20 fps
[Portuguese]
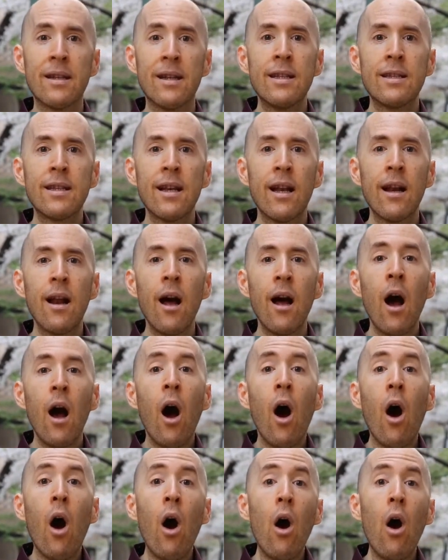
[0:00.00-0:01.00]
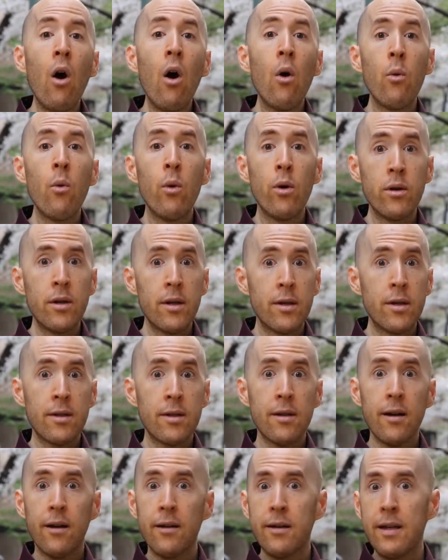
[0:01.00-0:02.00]
Você diz, ó, oh,
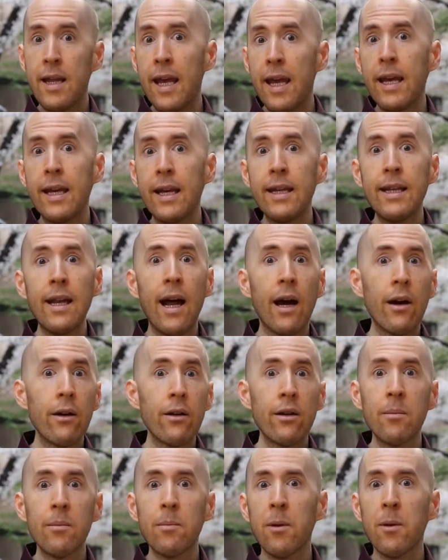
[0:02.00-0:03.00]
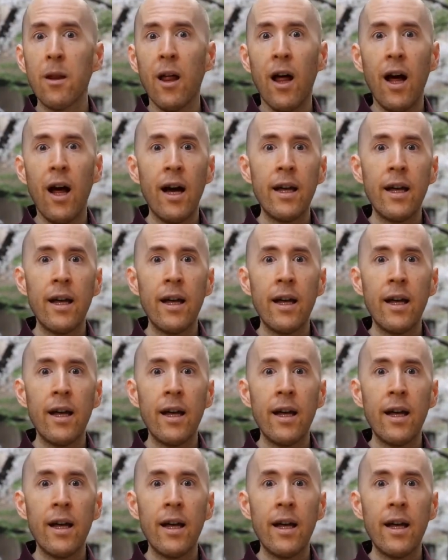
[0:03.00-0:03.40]
vamos começar a tirar o seu sangue